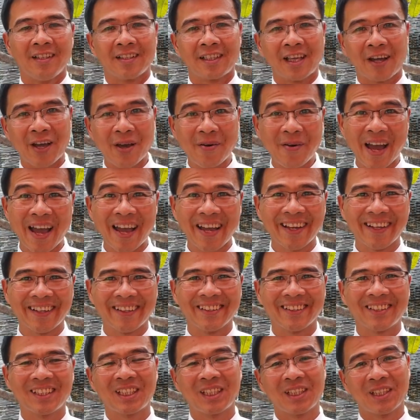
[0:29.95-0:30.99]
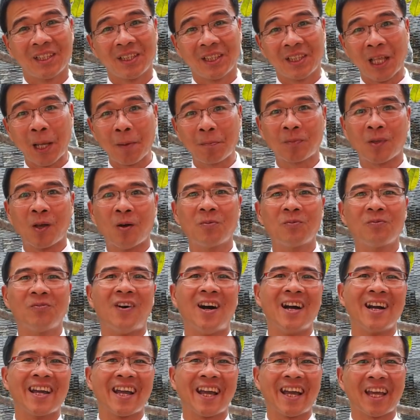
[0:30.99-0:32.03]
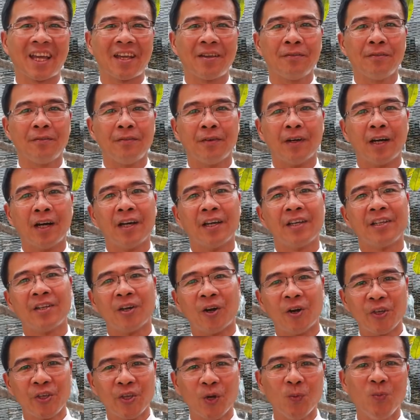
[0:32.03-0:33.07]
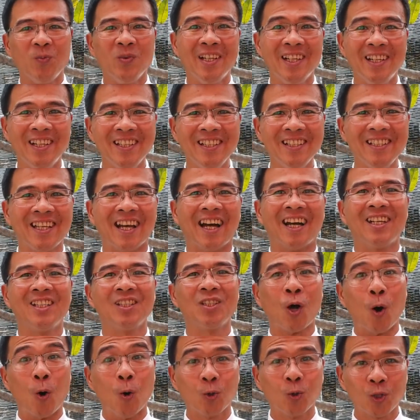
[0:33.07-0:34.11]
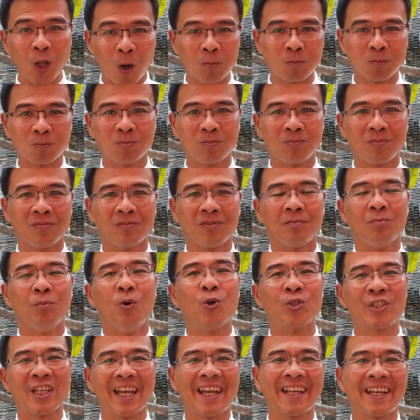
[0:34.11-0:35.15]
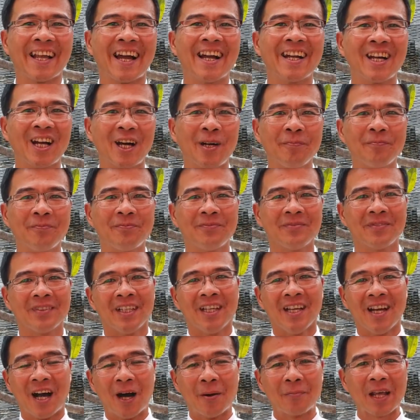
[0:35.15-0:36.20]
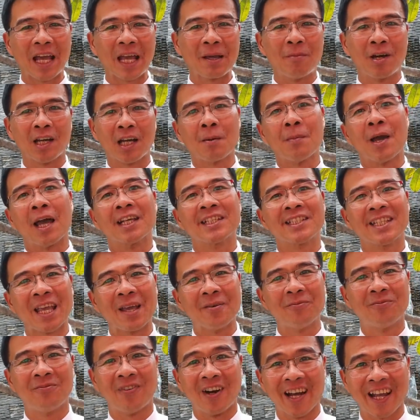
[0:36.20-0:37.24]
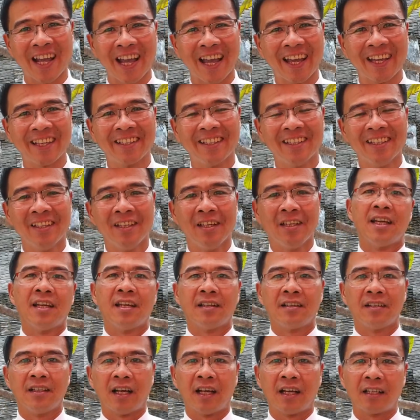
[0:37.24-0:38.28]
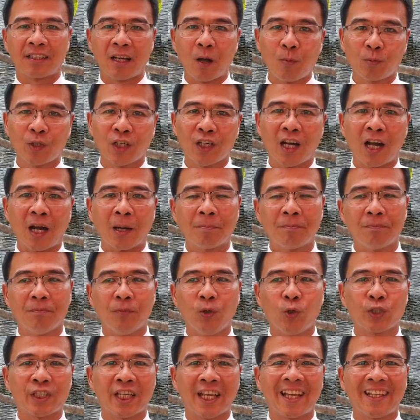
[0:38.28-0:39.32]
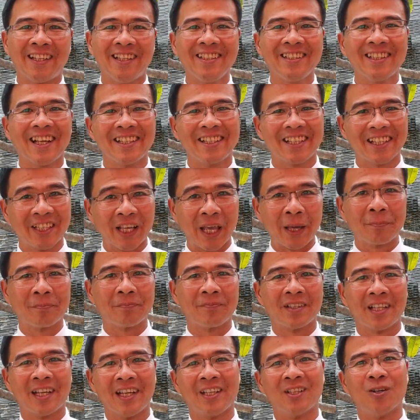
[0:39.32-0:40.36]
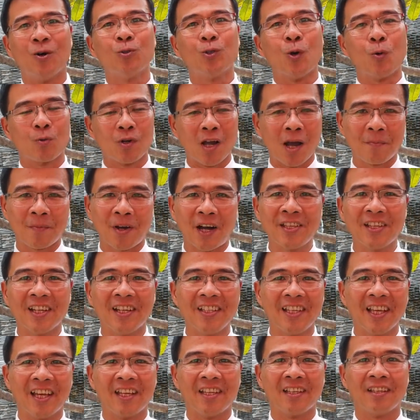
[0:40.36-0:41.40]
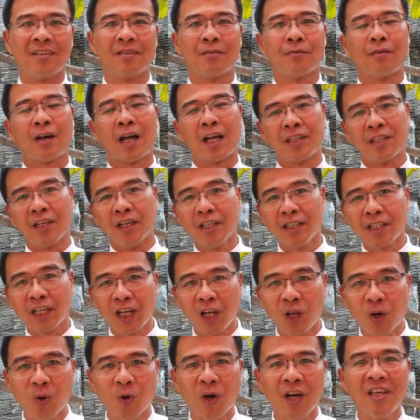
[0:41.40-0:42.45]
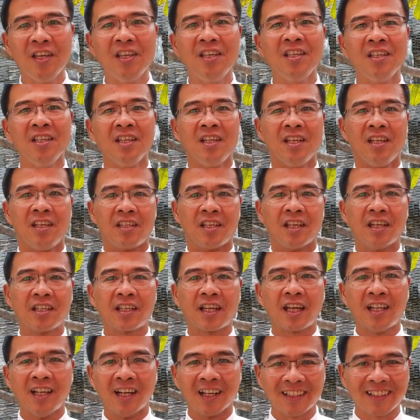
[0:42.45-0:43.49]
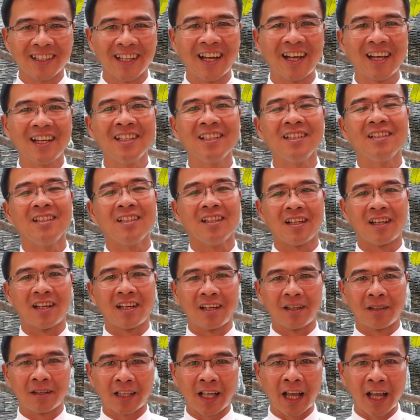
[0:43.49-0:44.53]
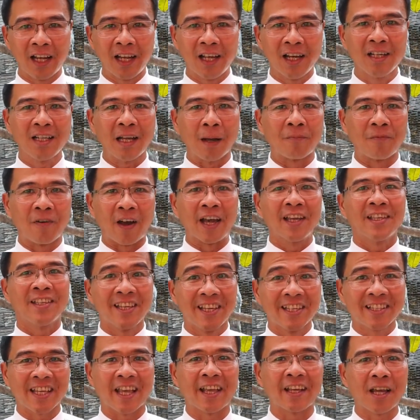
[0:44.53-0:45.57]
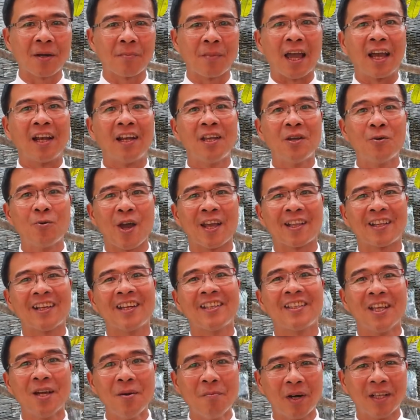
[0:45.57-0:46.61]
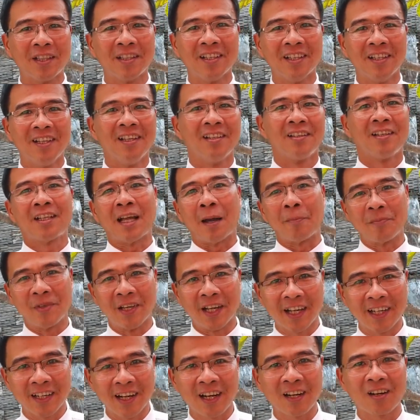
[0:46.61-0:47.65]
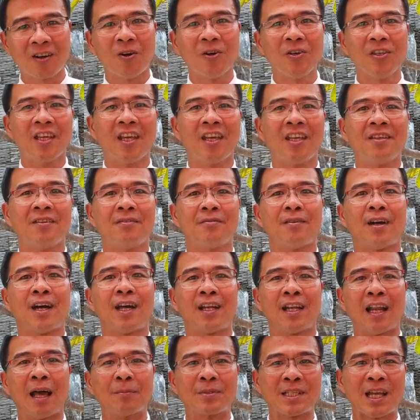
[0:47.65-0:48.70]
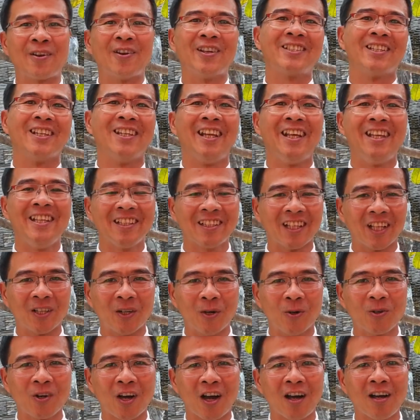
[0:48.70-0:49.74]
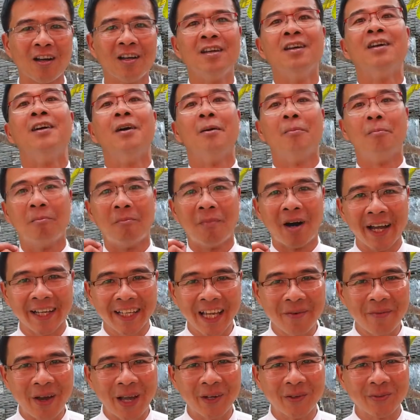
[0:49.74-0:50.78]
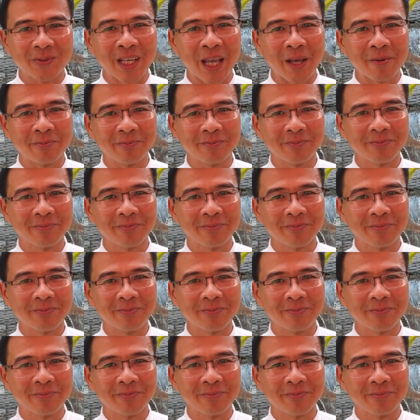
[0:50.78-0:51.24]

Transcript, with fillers: Chào các bạn, tiếp tục phần hai về nội dung hướng dẫn thủ tục mua xe trả góp. Hôm nay mà các bạn xem phần hai, à, trong trường hợp mua xe đứng tên doanh nghiệp thì thủ tục gồm có những gì và những cái lưu ý, những cái thực tế à, Thái Lớn gặp phải chia sẻ các bạn liên quan tới cái chứng minh, nó gặp những cái rắc rối gì và làm sao để xử lý những tình huống đó. Mời các bạn cùng xem.